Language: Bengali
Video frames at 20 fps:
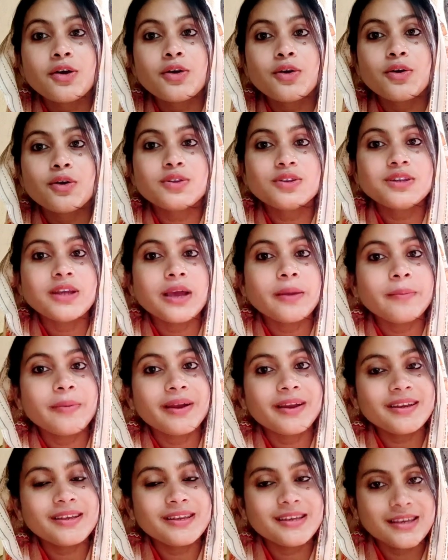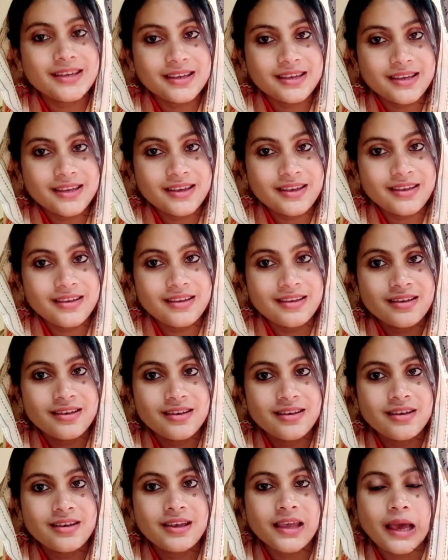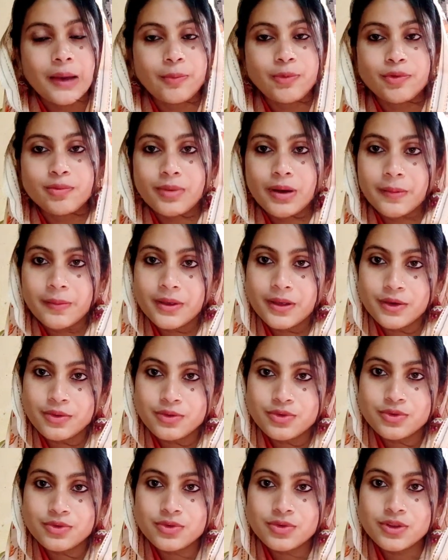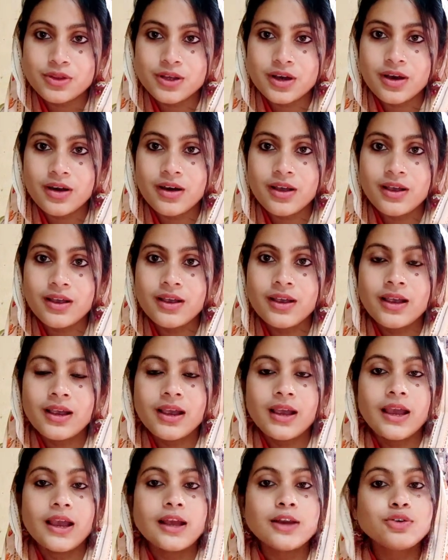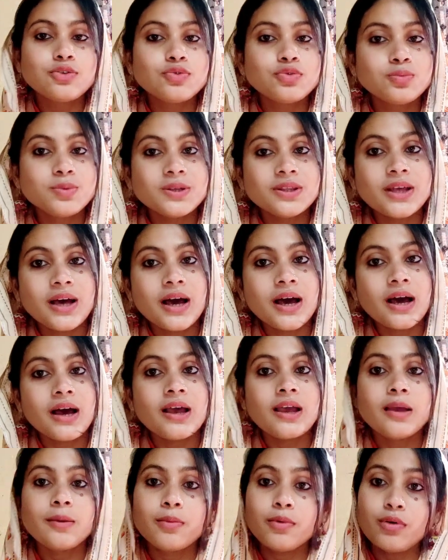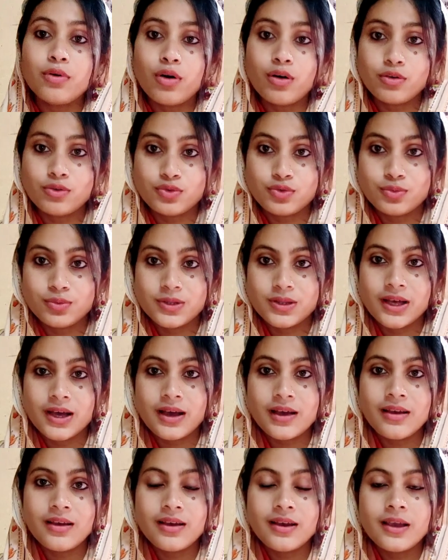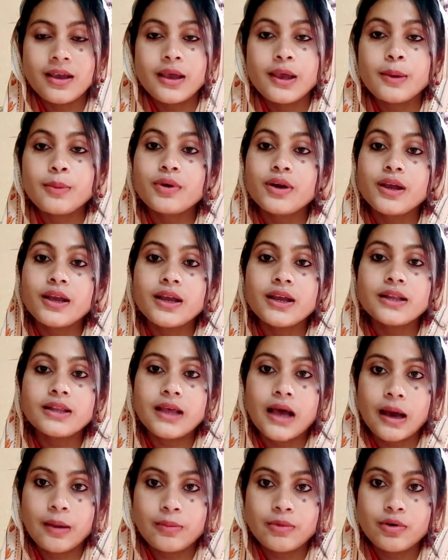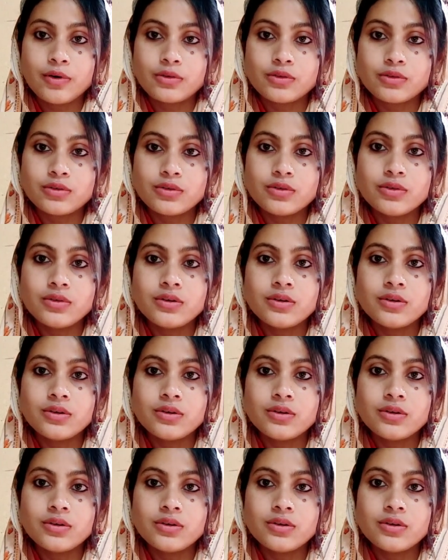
ক্লোথ ডাইপার কি কেমনভাবে ইউজ করতে হয় এর সুবিধা এবং অসুবিধা এবং এর দাম কত